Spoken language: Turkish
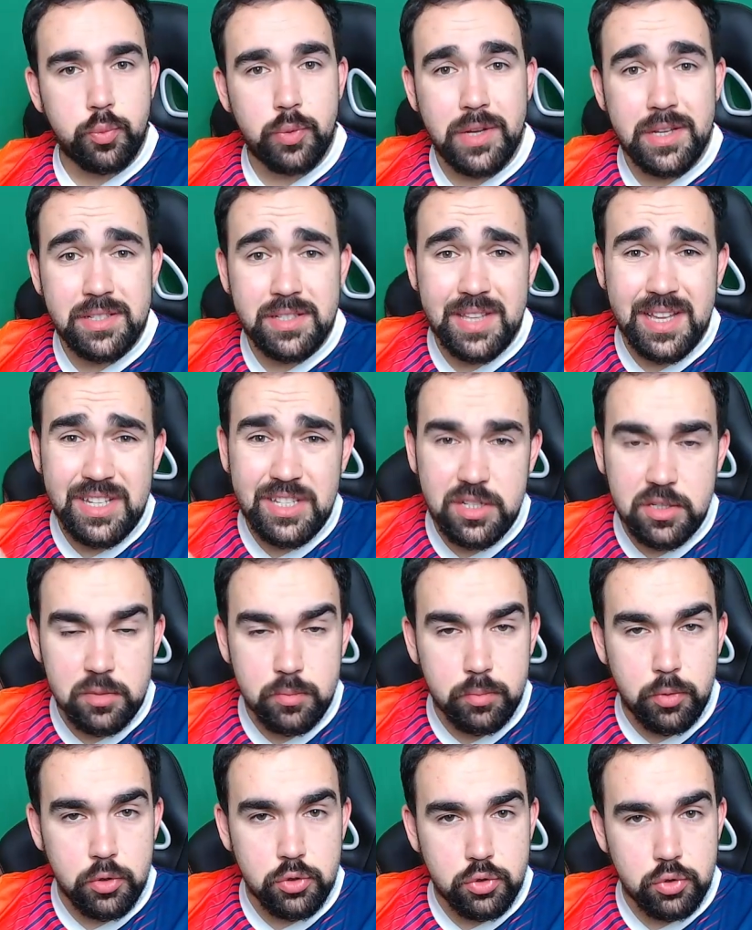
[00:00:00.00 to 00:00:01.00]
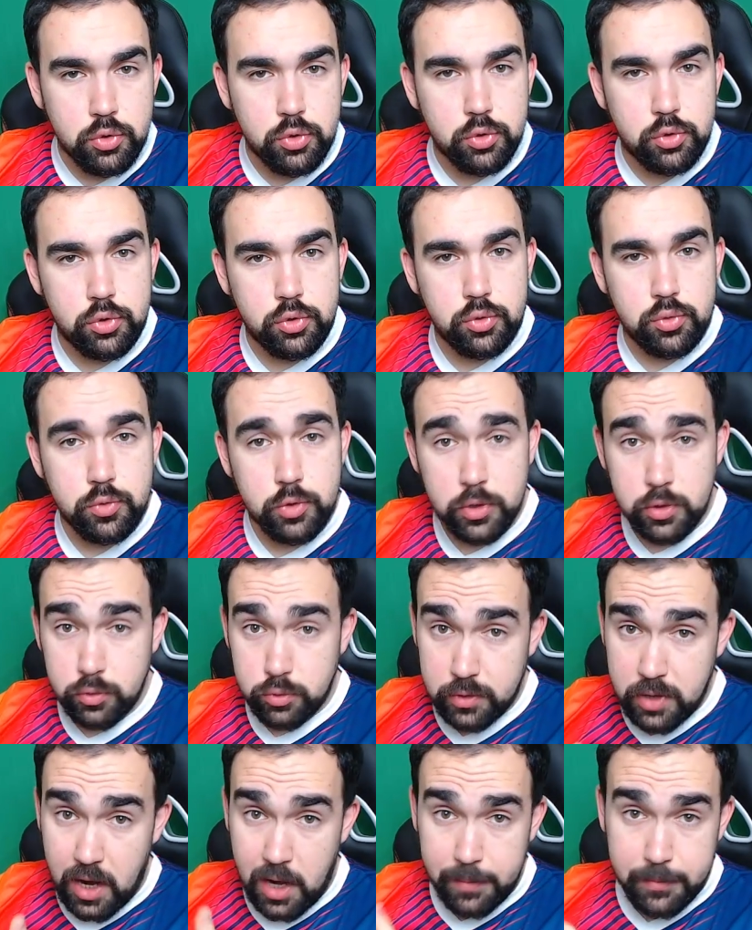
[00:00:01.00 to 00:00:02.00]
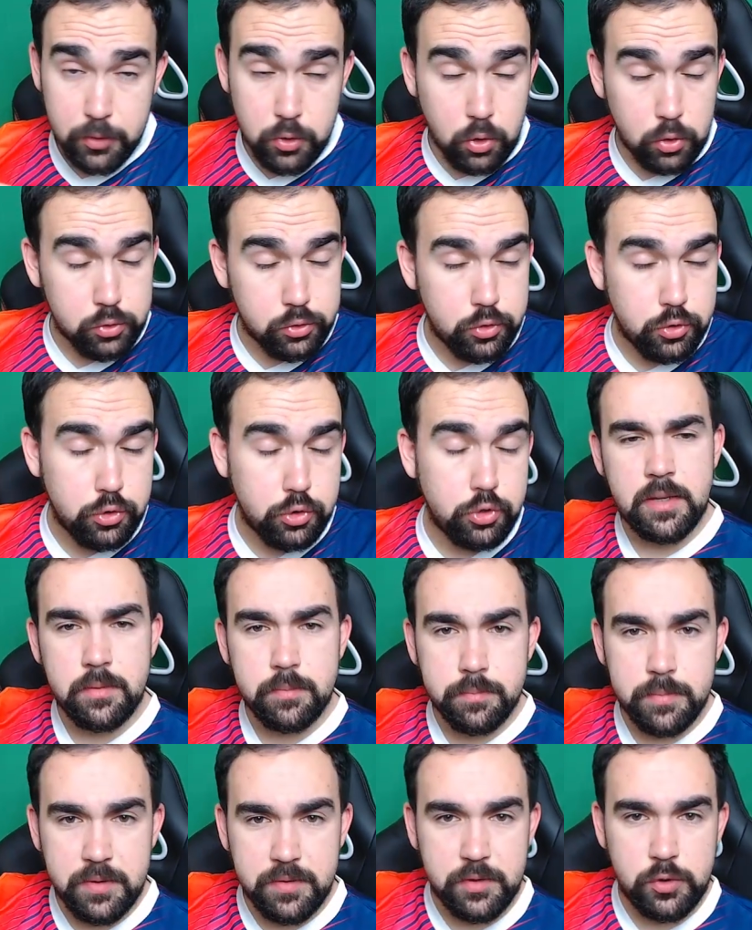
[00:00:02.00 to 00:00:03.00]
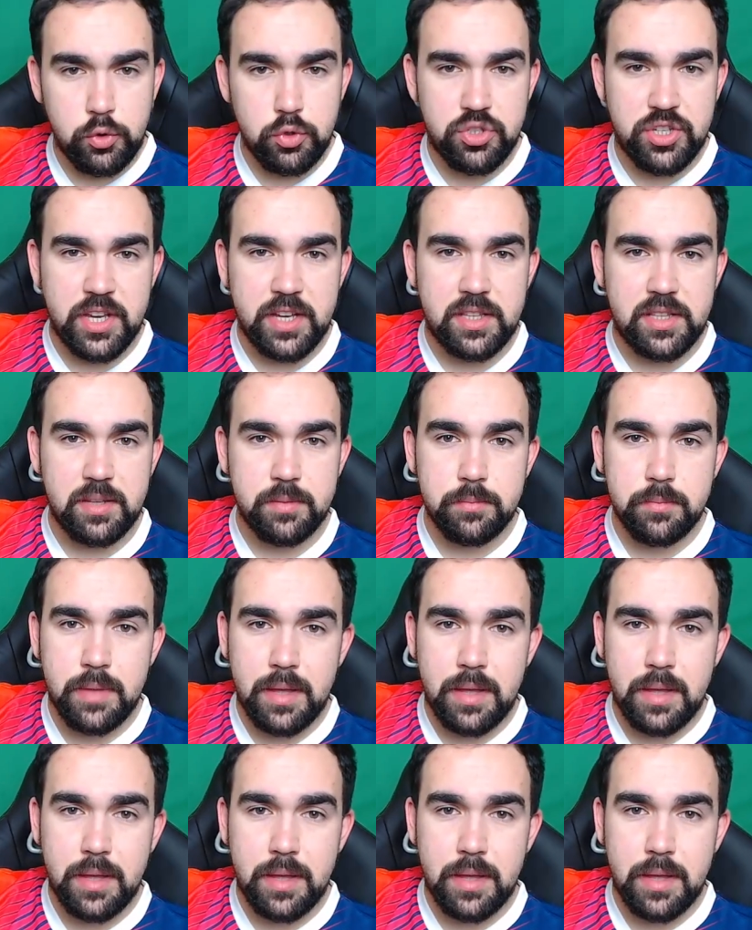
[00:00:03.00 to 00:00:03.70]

PlayStation'ın bozuldu, e, tamir olduğu gün bir video çektim.